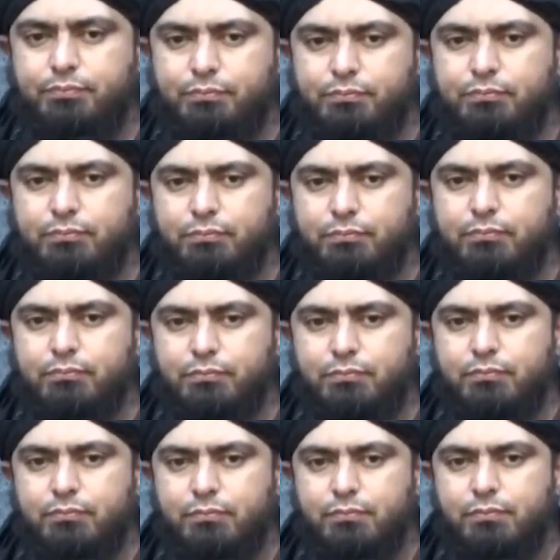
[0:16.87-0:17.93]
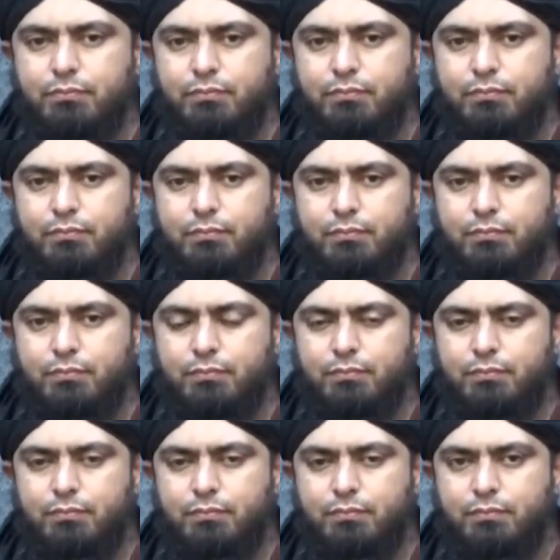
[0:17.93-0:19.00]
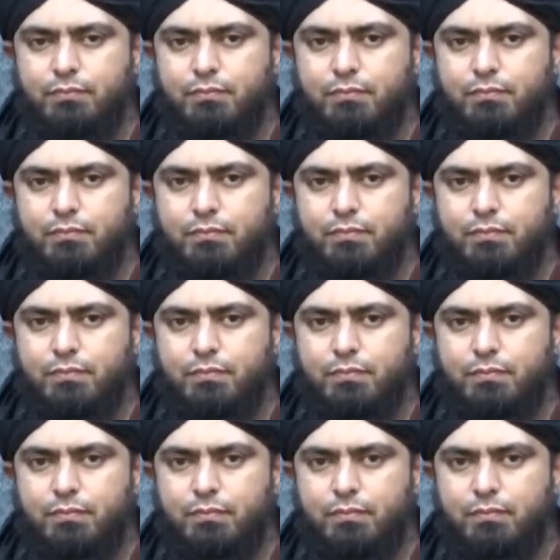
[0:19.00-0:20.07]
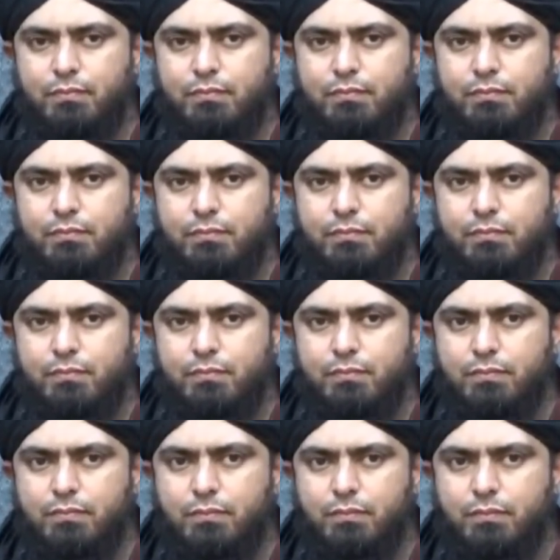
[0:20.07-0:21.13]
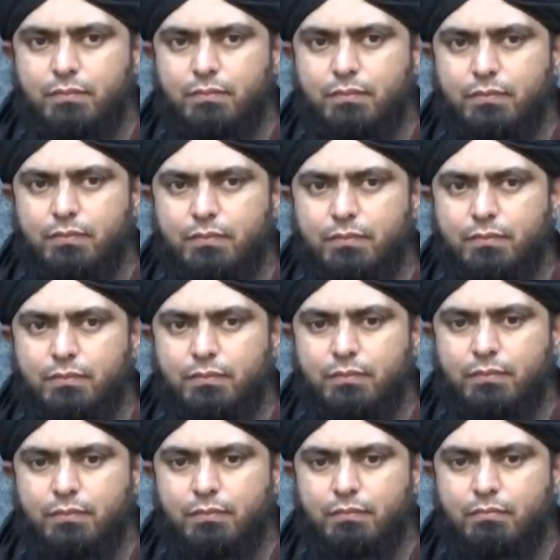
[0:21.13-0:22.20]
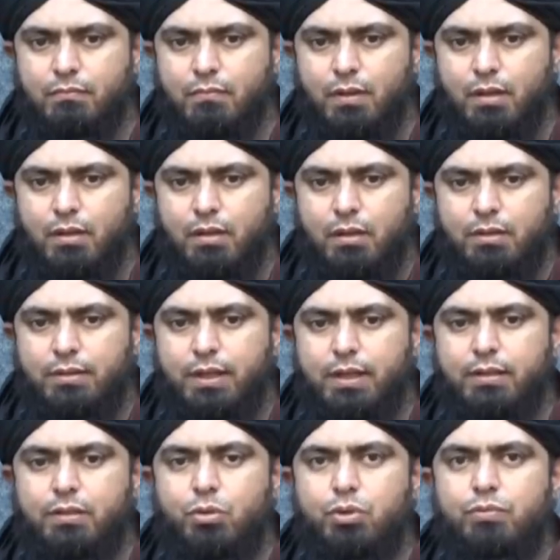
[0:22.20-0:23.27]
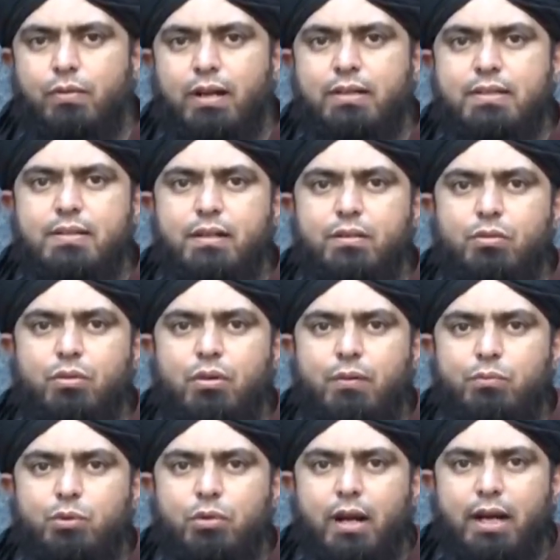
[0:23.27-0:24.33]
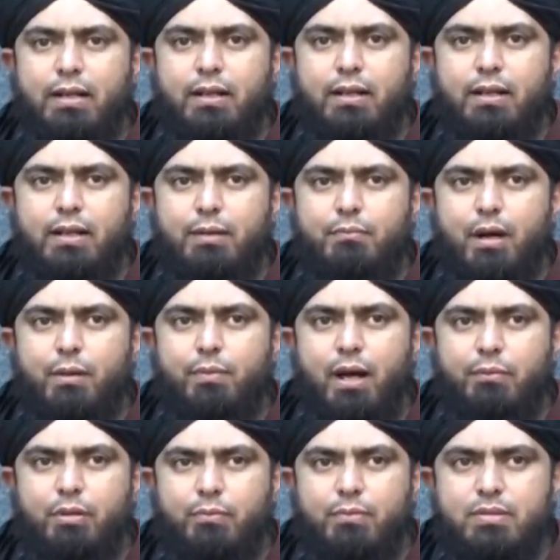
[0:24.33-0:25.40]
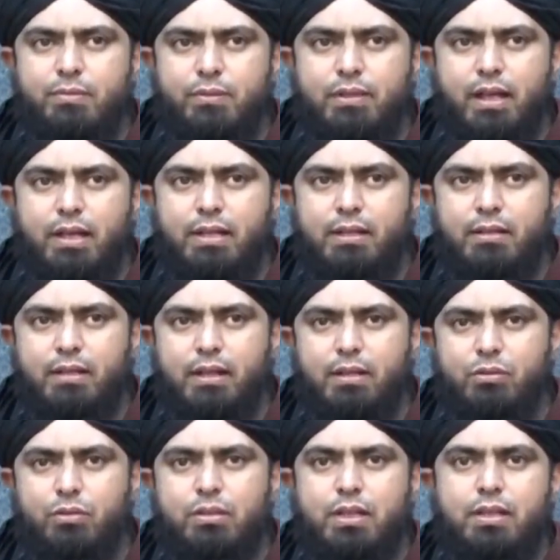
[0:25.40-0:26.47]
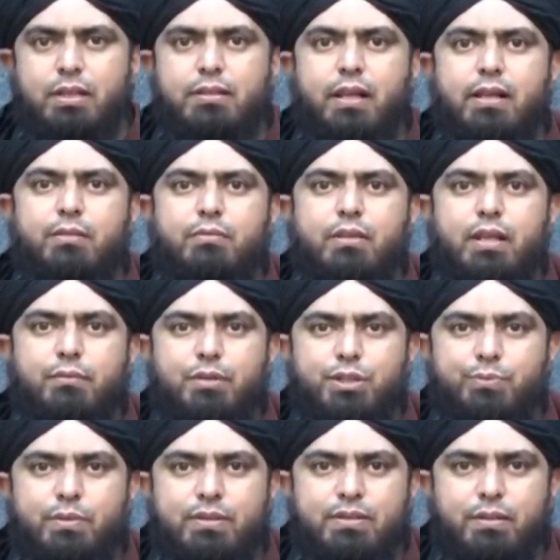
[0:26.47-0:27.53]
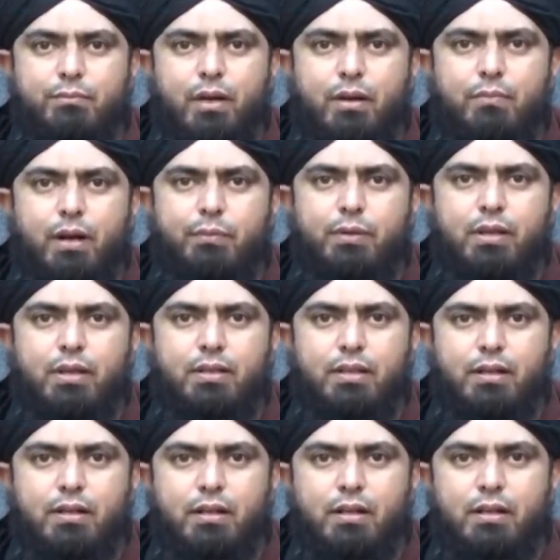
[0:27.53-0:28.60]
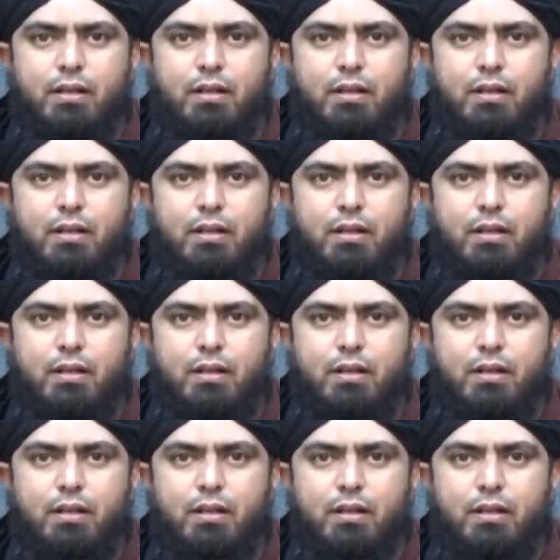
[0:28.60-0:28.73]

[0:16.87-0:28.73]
प्लीज़ इस हवाले से हमारी नौजवान नस्ल को गाइड फरमाइएगा ताकि वो इस कभी हरकत से बाज रहें देखिए जी नौजवान नस्ल को हम तो गाइड करेंगे माँ बाप की भी जिम्मेदारी है ना कि इनको दीनी तालीम दें बचपन से माँ बाप की कदर